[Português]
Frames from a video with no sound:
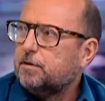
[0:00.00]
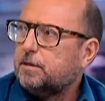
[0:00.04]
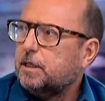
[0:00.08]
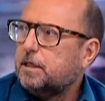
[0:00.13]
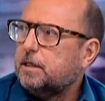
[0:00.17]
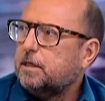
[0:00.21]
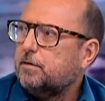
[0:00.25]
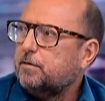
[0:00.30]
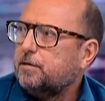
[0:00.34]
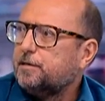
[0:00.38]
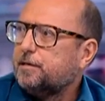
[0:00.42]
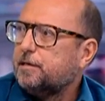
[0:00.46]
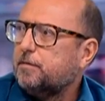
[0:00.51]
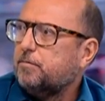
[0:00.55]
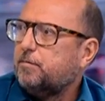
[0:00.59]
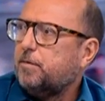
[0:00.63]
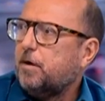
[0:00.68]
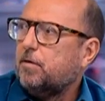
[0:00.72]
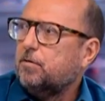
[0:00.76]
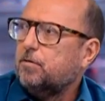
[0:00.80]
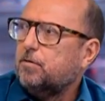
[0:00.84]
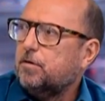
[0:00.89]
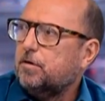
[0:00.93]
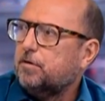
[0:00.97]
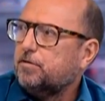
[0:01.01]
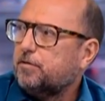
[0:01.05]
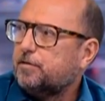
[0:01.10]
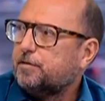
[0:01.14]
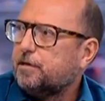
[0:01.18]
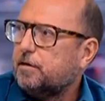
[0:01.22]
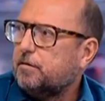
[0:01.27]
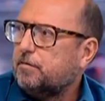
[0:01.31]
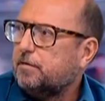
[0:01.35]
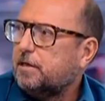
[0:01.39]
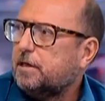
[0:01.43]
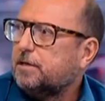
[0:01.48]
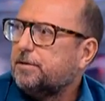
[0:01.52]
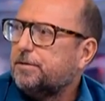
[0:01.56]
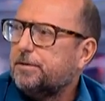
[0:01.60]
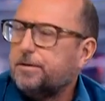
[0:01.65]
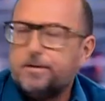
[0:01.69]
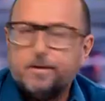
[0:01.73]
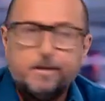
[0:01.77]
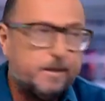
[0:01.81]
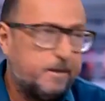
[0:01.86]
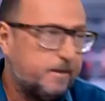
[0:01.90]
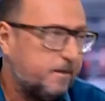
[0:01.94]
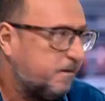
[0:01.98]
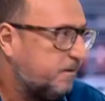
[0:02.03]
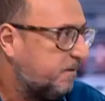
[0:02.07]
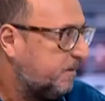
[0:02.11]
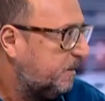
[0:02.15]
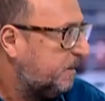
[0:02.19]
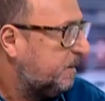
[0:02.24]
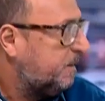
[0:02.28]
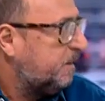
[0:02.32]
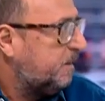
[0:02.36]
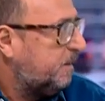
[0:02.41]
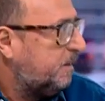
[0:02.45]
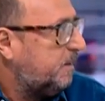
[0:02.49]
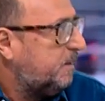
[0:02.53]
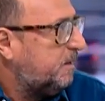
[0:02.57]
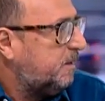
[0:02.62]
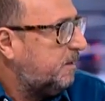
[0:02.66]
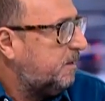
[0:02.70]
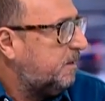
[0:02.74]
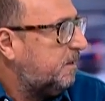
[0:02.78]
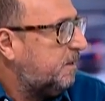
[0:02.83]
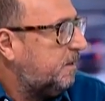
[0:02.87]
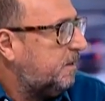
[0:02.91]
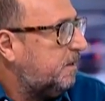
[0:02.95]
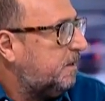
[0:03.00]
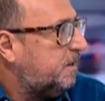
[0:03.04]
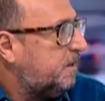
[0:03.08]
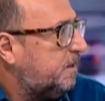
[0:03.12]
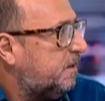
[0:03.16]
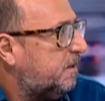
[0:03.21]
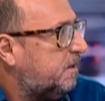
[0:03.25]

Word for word: que tem Rio e São Paulo hoje, ou Salvador, então... E eu acho que